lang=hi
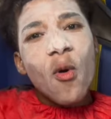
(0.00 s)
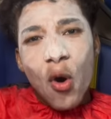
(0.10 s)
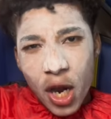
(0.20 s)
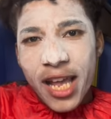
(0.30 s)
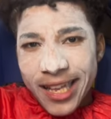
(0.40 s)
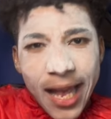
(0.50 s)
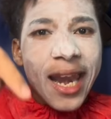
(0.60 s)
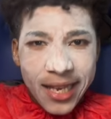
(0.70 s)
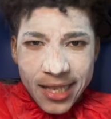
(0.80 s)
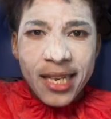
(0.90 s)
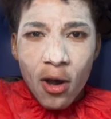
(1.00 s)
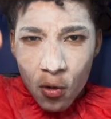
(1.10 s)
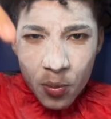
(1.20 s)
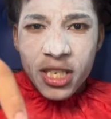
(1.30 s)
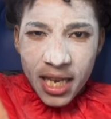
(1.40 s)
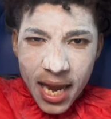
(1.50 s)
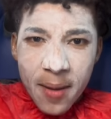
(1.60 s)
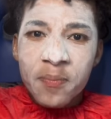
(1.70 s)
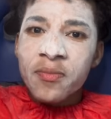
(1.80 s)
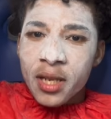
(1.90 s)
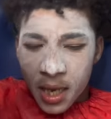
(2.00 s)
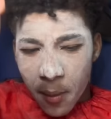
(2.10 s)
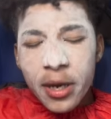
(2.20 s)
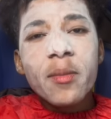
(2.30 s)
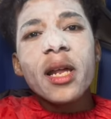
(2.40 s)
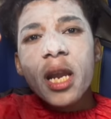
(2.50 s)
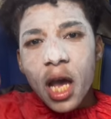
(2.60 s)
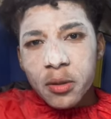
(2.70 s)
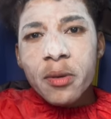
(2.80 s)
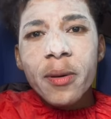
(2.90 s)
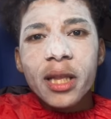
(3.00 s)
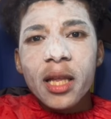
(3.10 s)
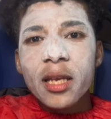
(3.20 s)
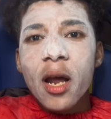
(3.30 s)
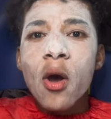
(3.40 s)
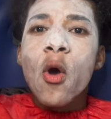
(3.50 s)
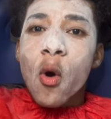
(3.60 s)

और ऐसा लग किसी का ओपी चला कमेंट में लाजमी बता देना